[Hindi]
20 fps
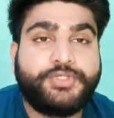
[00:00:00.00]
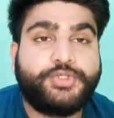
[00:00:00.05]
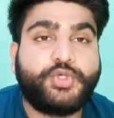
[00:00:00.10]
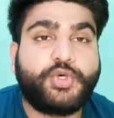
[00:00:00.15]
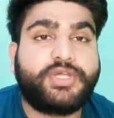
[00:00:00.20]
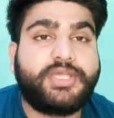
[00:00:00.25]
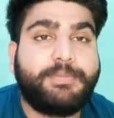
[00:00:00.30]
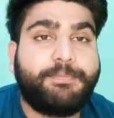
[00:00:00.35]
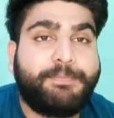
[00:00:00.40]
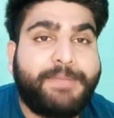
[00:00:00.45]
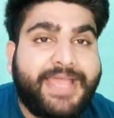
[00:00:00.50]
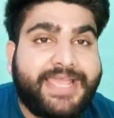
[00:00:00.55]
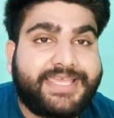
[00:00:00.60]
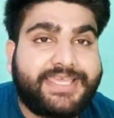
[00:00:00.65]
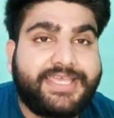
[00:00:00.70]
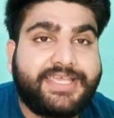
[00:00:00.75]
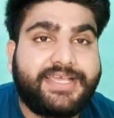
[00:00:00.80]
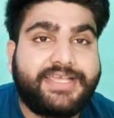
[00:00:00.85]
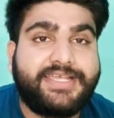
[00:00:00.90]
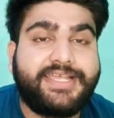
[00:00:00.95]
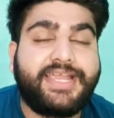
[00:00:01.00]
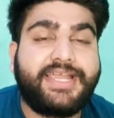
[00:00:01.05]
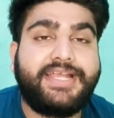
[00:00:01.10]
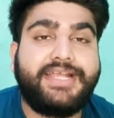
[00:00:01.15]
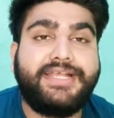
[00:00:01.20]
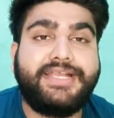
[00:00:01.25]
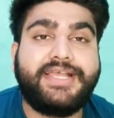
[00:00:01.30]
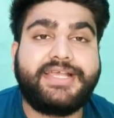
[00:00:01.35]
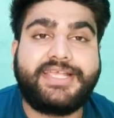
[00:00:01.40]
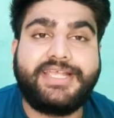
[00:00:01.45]
जो कि बैक की गई है
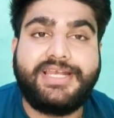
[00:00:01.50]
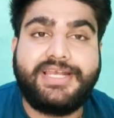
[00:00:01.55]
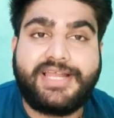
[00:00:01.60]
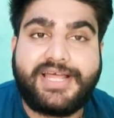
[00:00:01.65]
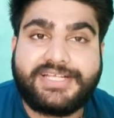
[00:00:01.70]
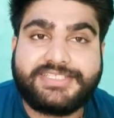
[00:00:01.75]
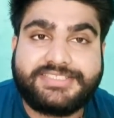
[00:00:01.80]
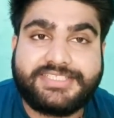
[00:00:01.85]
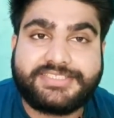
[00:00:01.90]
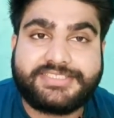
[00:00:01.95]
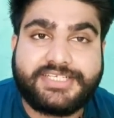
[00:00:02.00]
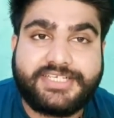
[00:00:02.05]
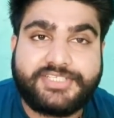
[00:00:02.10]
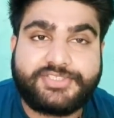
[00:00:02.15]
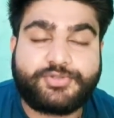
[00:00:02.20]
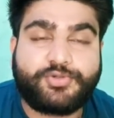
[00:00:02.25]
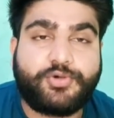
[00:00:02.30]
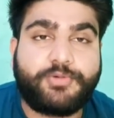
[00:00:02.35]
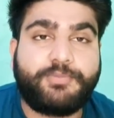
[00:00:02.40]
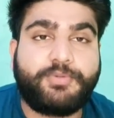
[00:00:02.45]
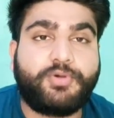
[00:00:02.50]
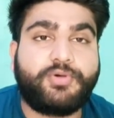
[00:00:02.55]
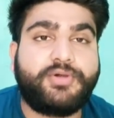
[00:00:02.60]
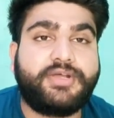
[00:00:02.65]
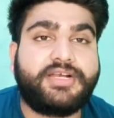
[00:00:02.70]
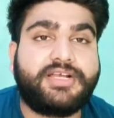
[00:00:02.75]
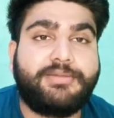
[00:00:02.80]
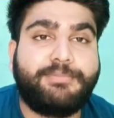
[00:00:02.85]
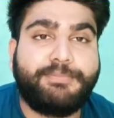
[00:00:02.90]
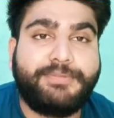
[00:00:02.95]
इंडिया की लार्जेस्ट स्टॉक
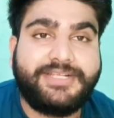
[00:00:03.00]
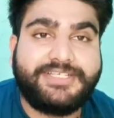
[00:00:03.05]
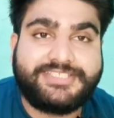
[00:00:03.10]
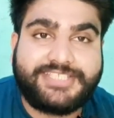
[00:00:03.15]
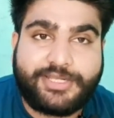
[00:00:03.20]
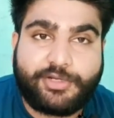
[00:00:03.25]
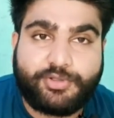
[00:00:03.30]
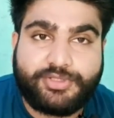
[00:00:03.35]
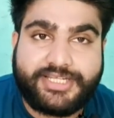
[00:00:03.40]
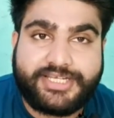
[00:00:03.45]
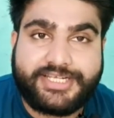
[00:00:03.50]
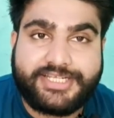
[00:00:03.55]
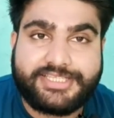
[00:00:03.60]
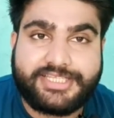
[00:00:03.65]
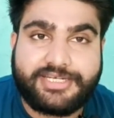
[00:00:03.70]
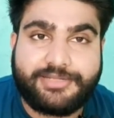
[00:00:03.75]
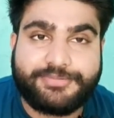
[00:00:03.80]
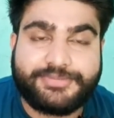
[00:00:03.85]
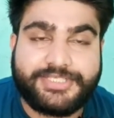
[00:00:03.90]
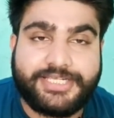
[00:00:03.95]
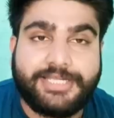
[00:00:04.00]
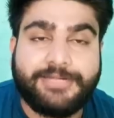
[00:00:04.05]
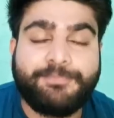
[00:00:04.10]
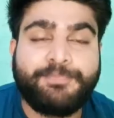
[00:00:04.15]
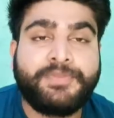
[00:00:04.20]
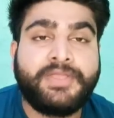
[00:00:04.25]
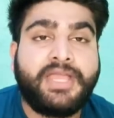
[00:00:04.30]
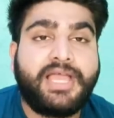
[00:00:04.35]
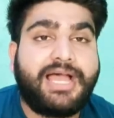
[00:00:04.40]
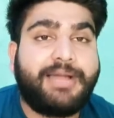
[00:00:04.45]
ब्रोकर कंपनी जेरोदा की तरफ से
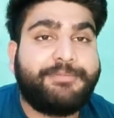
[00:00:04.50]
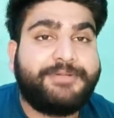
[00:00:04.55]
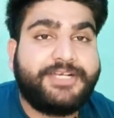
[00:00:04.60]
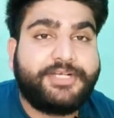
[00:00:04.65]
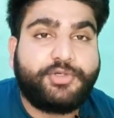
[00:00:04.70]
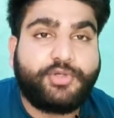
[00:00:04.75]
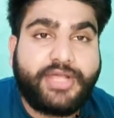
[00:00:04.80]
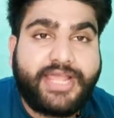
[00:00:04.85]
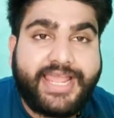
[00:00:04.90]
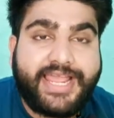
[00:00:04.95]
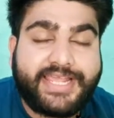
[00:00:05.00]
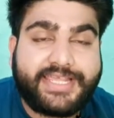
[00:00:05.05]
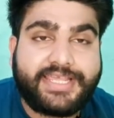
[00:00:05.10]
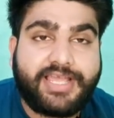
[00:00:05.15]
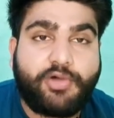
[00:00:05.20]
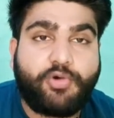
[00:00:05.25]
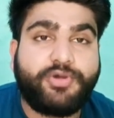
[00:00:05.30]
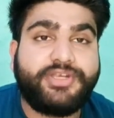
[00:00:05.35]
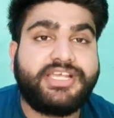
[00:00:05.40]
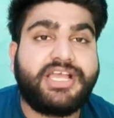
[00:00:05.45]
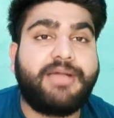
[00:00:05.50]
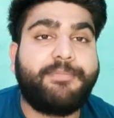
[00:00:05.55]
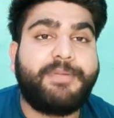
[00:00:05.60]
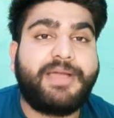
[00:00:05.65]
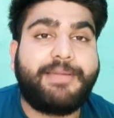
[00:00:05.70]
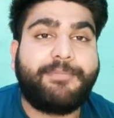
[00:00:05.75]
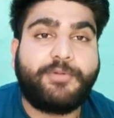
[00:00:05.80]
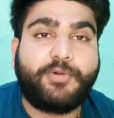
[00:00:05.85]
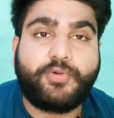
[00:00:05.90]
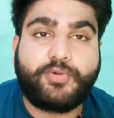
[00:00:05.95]
अब डिटो है क्या और यहां
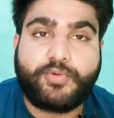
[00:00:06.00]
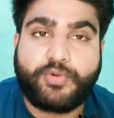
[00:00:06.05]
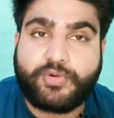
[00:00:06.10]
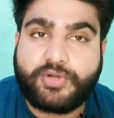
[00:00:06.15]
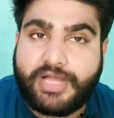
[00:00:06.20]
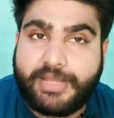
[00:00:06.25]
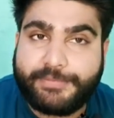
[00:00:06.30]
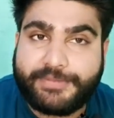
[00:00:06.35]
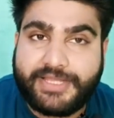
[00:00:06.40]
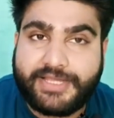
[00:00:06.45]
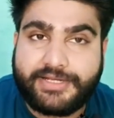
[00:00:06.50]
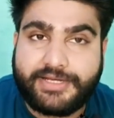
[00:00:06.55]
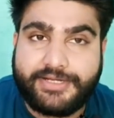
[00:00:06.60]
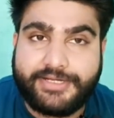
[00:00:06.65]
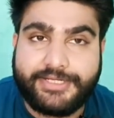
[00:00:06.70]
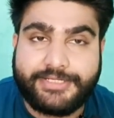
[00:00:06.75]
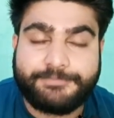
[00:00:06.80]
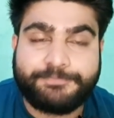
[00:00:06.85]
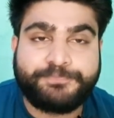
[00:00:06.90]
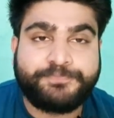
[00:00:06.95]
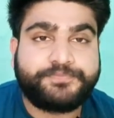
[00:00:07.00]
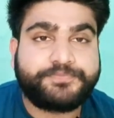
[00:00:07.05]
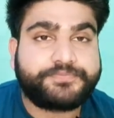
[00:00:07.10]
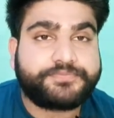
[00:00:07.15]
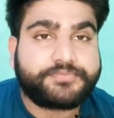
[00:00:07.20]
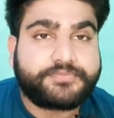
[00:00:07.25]
पे आप लोगों को काम क्या करना है